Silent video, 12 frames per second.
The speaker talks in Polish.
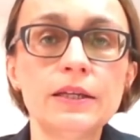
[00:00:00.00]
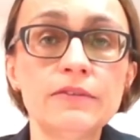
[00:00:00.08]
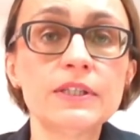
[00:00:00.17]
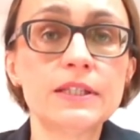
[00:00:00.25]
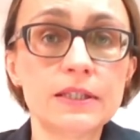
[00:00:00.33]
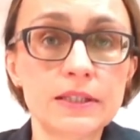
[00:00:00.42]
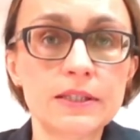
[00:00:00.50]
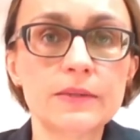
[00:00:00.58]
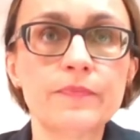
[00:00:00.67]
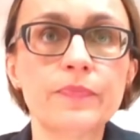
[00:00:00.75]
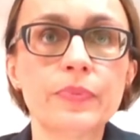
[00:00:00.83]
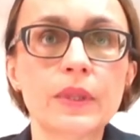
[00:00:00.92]

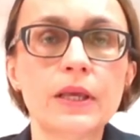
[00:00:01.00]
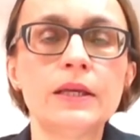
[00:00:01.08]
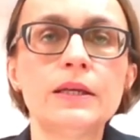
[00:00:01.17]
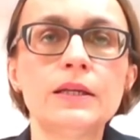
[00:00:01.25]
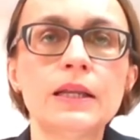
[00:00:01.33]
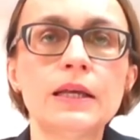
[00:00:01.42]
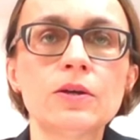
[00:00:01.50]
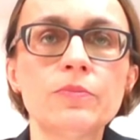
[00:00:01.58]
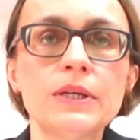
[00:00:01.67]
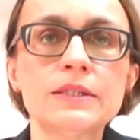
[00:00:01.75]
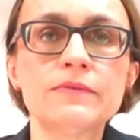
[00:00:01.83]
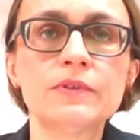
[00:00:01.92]
inwestycji.
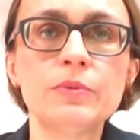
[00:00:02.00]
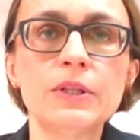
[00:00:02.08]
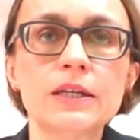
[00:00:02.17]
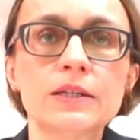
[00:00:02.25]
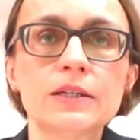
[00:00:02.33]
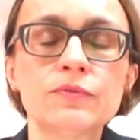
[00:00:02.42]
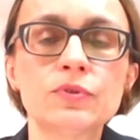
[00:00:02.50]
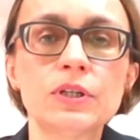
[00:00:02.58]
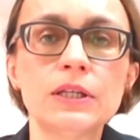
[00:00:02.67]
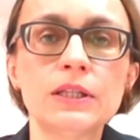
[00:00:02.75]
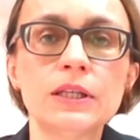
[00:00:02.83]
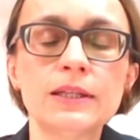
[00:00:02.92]
Natomiast w gminach, w
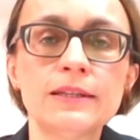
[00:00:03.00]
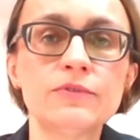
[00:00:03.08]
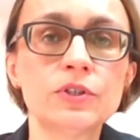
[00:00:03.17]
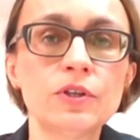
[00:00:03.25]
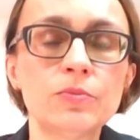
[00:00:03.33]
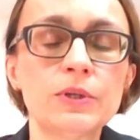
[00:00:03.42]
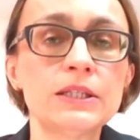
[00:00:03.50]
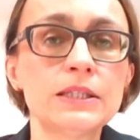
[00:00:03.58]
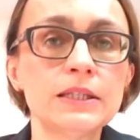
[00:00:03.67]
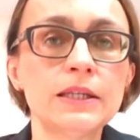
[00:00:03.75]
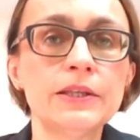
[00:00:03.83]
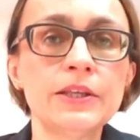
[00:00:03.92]
której tej nadwyżki
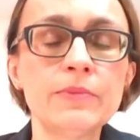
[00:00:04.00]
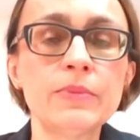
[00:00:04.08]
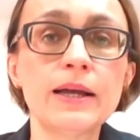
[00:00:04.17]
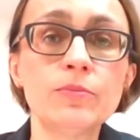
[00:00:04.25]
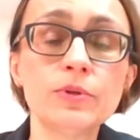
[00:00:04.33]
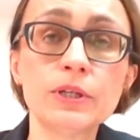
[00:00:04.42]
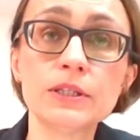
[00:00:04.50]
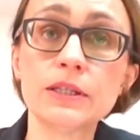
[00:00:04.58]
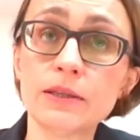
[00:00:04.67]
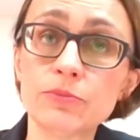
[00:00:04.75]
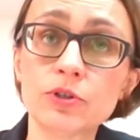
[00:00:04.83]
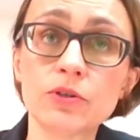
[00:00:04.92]
operacyjnej nie ma, albo jest
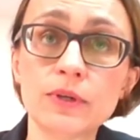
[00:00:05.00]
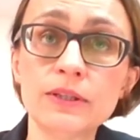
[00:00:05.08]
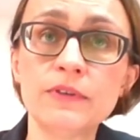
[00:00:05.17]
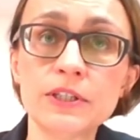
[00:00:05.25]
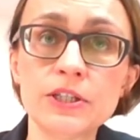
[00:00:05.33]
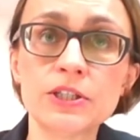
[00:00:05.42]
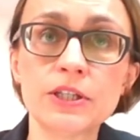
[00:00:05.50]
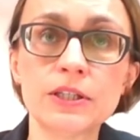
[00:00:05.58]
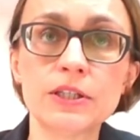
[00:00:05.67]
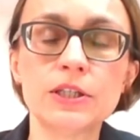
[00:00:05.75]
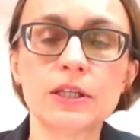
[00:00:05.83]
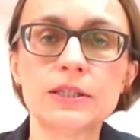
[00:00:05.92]
jej na przykład 20
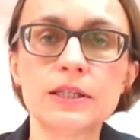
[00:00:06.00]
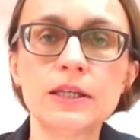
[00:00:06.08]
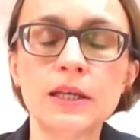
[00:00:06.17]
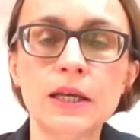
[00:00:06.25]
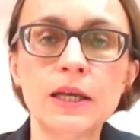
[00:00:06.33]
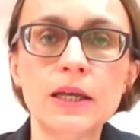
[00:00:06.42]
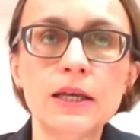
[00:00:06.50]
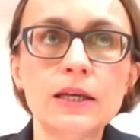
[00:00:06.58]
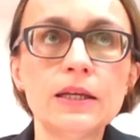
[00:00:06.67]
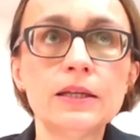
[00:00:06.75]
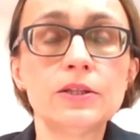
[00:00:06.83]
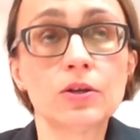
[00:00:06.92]
tysięcy,
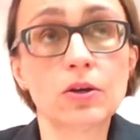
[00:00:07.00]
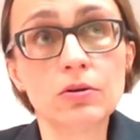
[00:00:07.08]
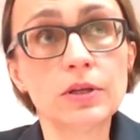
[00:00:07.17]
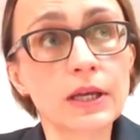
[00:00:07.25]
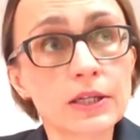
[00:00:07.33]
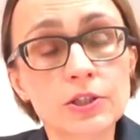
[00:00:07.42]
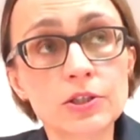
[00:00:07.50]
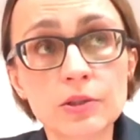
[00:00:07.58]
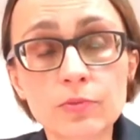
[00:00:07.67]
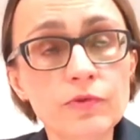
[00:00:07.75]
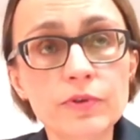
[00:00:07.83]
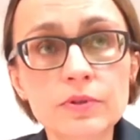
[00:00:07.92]
to ja
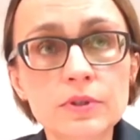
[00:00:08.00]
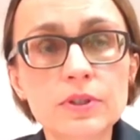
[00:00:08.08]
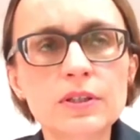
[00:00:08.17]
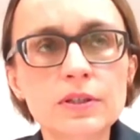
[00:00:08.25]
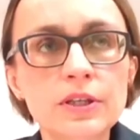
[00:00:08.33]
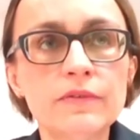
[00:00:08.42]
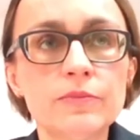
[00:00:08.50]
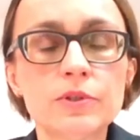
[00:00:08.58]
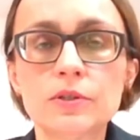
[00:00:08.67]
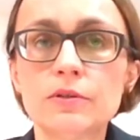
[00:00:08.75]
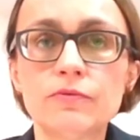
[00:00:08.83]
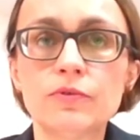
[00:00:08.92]
szczerze mówiąc nie wiem,
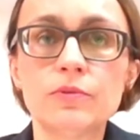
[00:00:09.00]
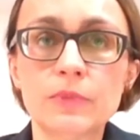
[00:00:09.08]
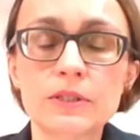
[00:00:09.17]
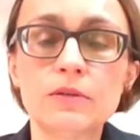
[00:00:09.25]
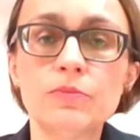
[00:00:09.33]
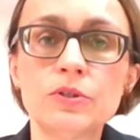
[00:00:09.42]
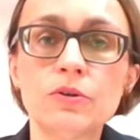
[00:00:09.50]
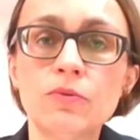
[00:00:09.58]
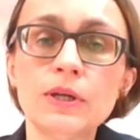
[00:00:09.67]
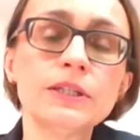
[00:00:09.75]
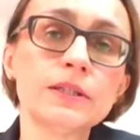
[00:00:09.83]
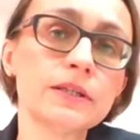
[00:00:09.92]
co ten wójt ma zrobić
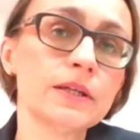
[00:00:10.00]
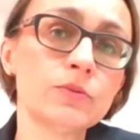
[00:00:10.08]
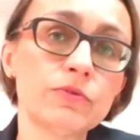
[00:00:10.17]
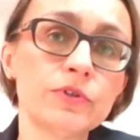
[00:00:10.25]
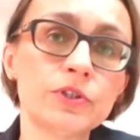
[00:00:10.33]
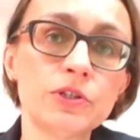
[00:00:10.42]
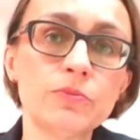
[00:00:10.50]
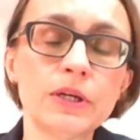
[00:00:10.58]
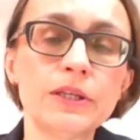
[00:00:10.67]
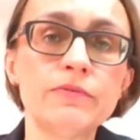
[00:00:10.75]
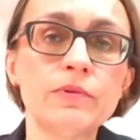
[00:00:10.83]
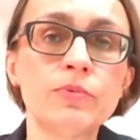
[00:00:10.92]
dokładnie tak, jak mówisz. Czy
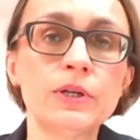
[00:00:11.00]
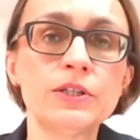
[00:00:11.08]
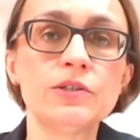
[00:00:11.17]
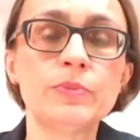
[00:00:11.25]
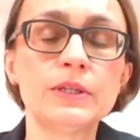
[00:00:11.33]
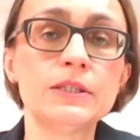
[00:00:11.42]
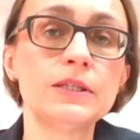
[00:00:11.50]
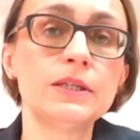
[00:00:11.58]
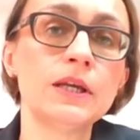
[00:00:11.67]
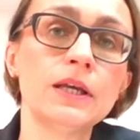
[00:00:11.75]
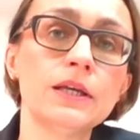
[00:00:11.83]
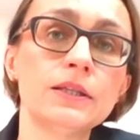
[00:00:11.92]
ma nie wypłacić
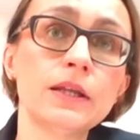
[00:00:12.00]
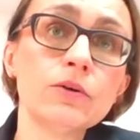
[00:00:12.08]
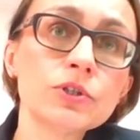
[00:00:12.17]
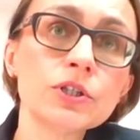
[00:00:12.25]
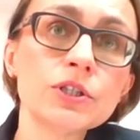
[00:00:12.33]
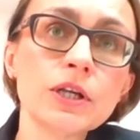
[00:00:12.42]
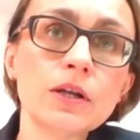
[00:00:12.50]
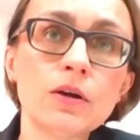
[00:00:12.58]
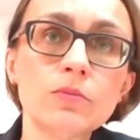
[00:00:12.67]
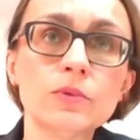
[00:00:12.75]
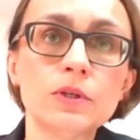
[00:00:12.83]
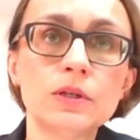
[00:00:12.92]
pensji
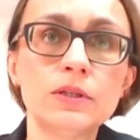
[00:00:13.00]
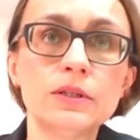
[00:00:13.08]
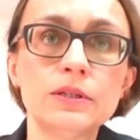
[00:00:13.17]
nauczycielom,